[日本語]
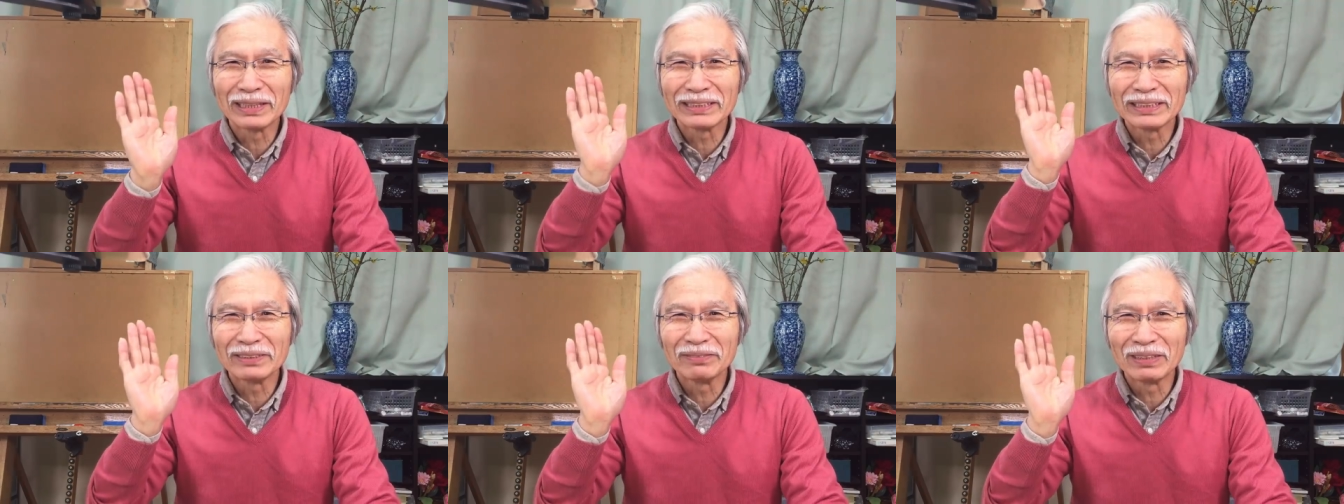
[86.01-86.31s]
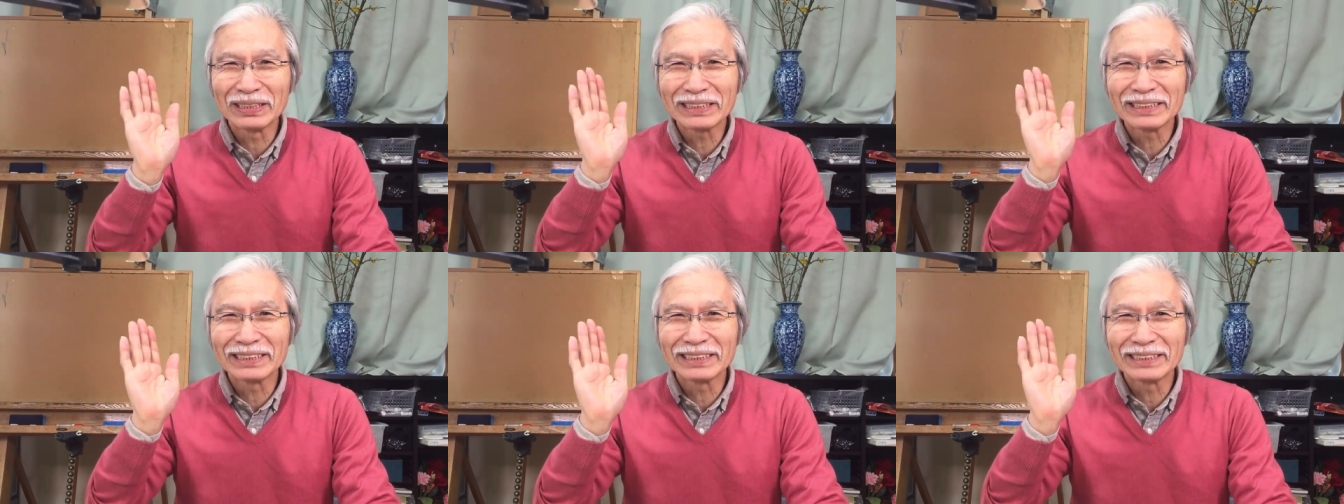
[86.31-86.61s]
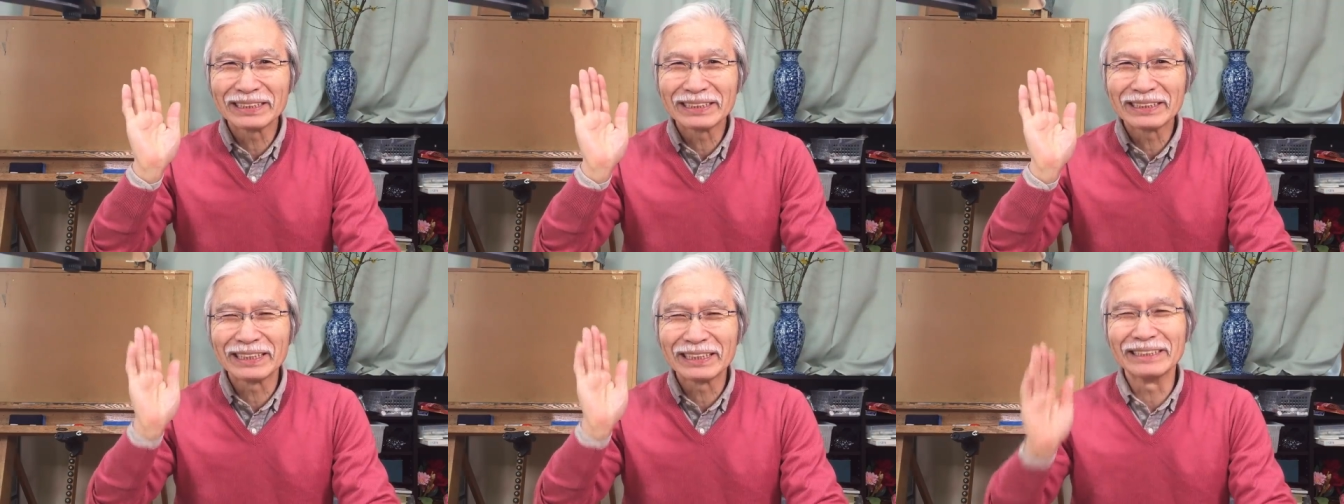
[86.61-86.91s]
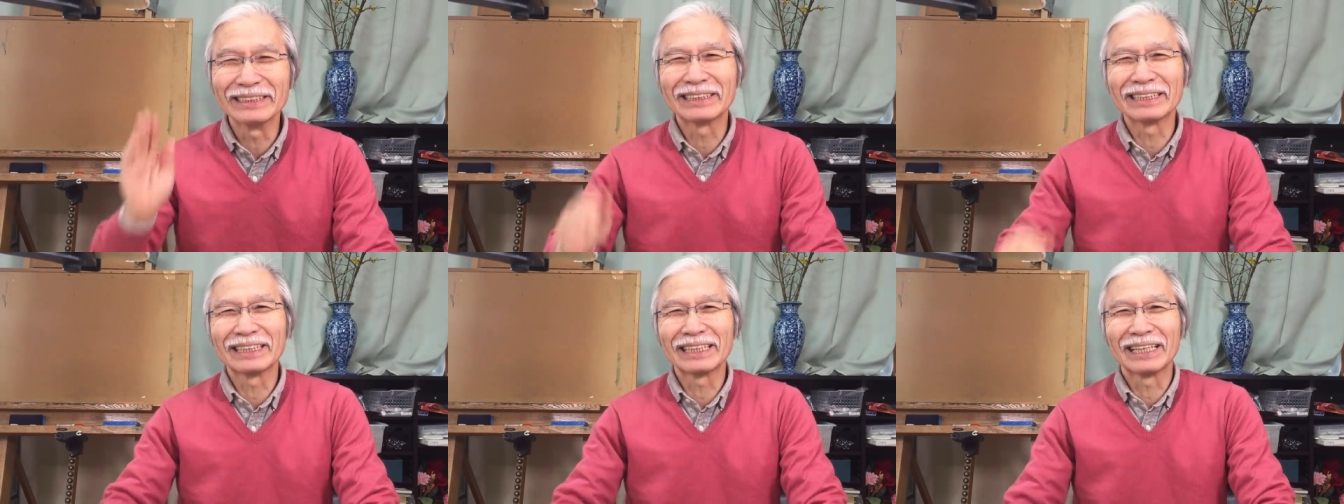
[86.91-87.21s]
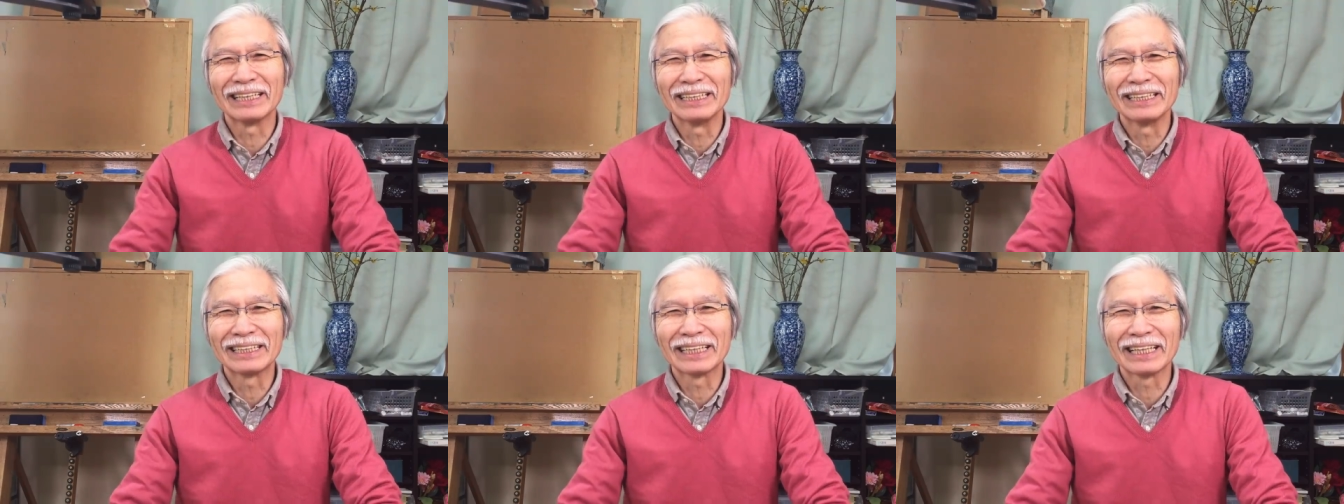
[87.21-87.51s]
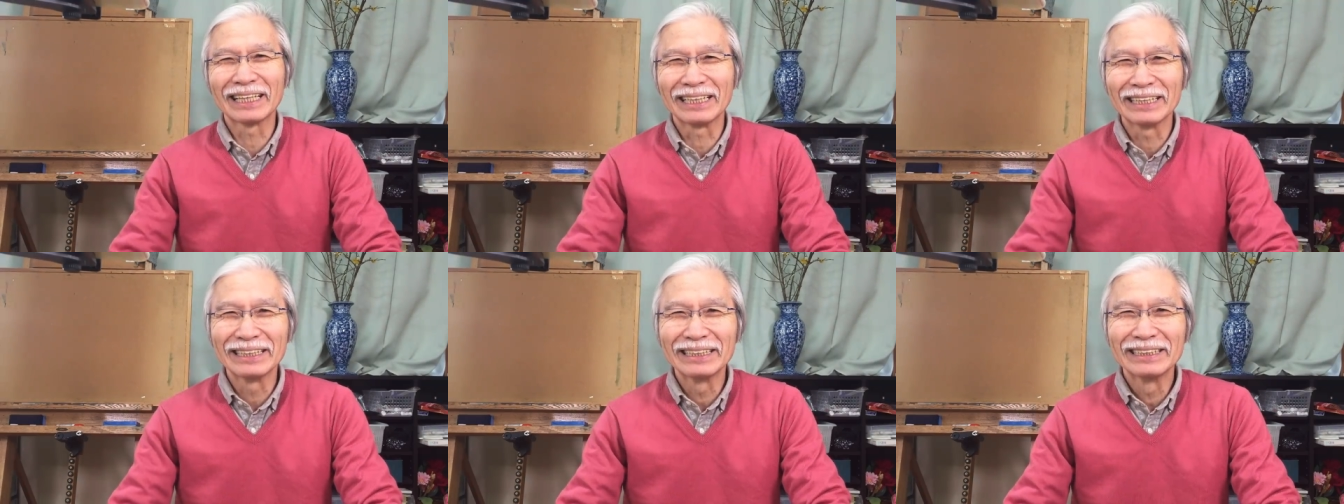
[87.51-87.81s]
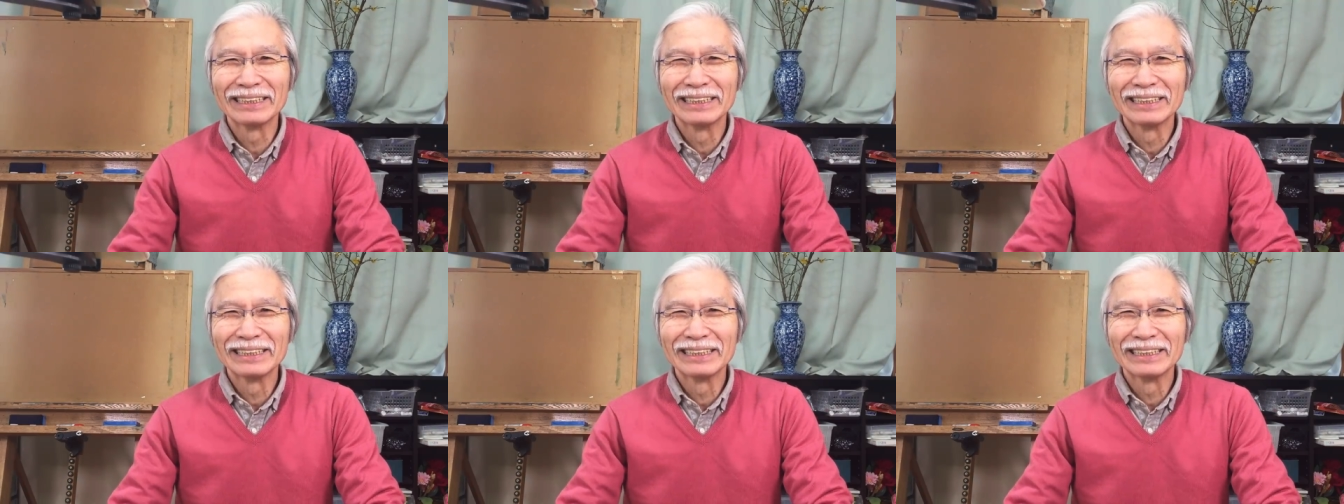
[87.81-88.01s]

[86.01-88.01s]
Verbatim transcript: 訳しますっていう方がいたら、